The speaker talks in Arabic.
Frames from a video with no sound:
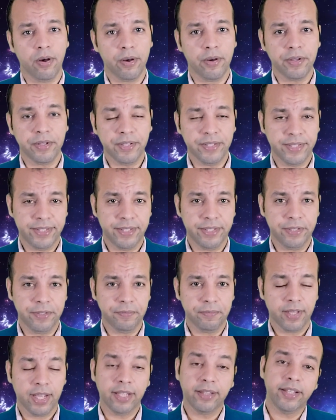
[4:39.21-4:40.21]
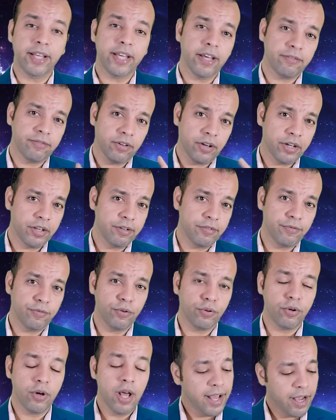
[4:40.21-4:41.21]
اي سي هتلاقيها في الاي اللي
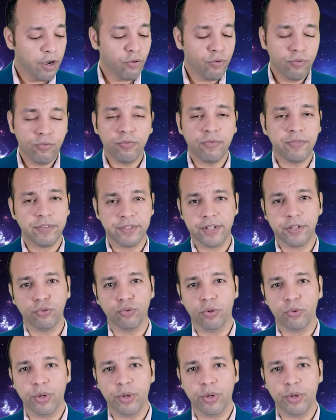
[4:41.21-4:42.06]
فوق او في صندوق